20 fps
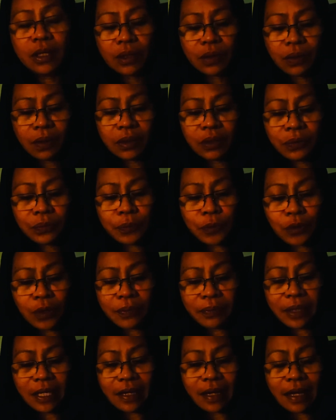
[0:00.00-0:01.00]
ano po ang
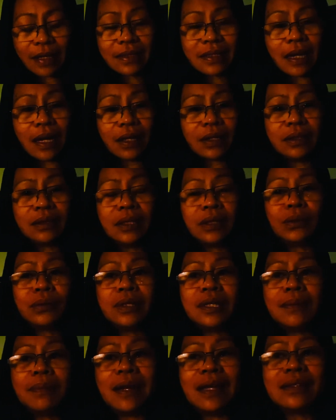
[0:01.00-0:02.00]
binigay sa akin ni
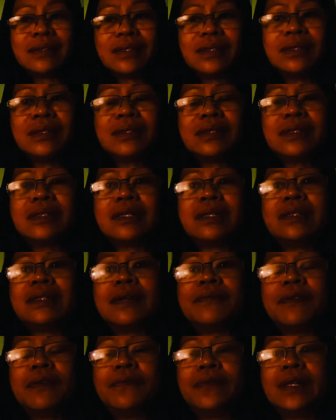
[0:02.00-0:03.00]
Lord na blessings na
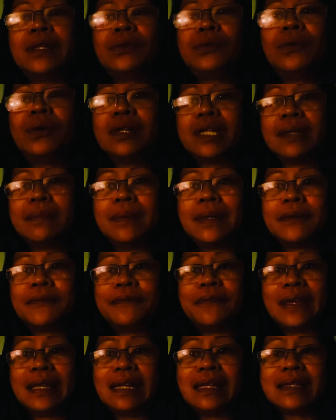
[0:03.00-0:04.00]
nafe-feel ko ang ibang
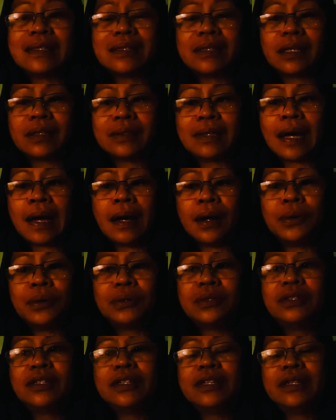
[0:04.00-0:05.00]
feelings ng tao.
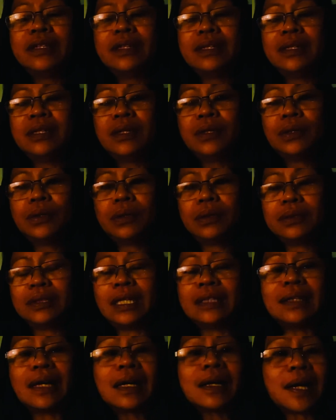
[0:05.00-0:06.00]

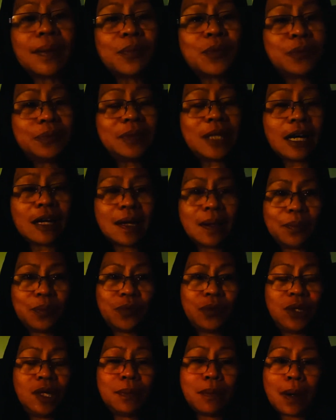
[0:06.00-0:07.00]
Tatanggap ko, tanggap
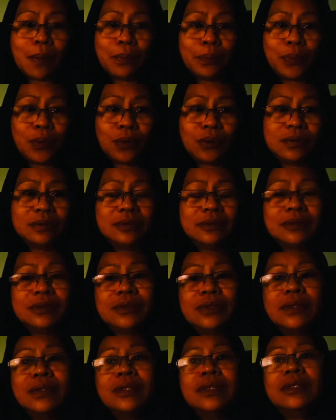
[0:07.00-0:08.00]
ko naman po.
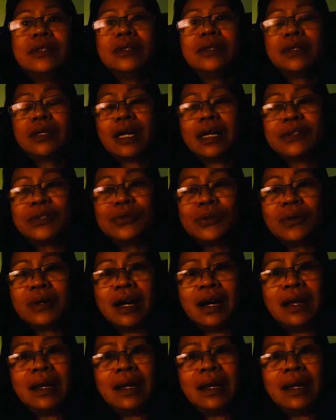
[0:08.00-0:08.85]
Kaso nga